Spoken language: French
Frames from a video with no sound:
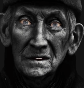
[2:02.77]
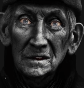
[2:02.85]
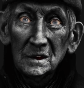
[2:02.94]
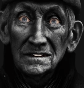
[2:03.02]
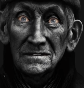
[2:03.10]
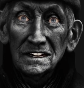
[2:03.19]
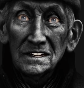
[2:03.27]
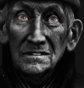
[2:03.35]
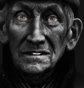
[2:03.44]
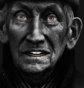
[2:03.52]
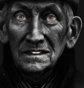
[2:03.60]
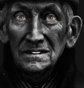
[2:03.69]
doit nous
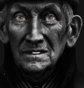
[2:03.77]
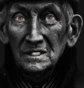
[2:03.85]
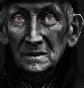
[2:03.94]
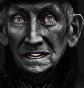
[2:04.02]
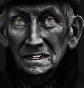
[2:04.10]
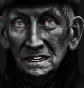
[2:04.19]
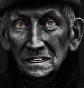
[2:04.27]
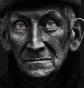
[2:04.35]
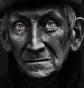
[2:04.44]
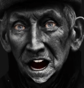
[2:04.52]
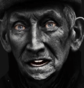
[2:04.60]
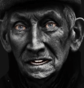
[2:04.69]
amener au choix
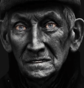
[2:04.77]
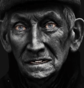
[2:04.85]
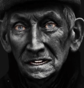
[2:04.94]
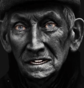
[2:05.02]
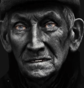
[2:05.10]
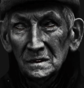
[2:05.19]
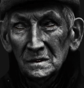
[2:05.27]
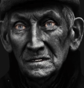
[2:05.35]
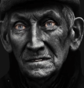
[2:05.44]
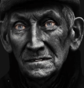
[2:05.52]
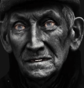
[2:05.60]
réellement impératif,